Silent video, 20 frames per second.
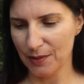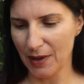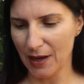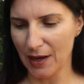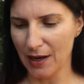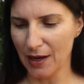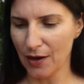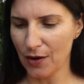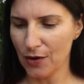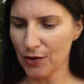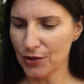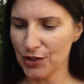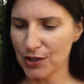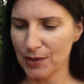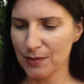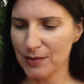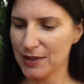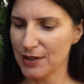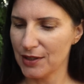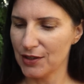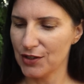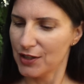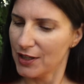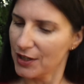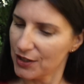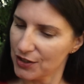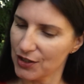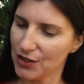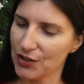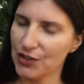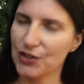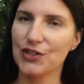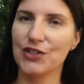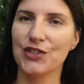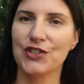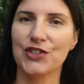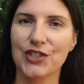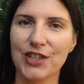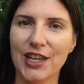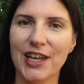ma
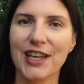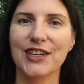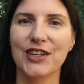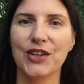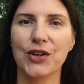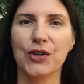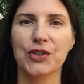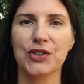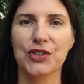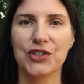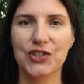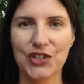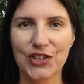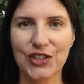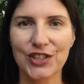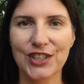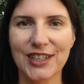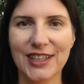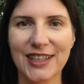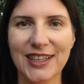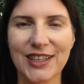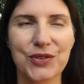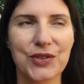844 odcinki,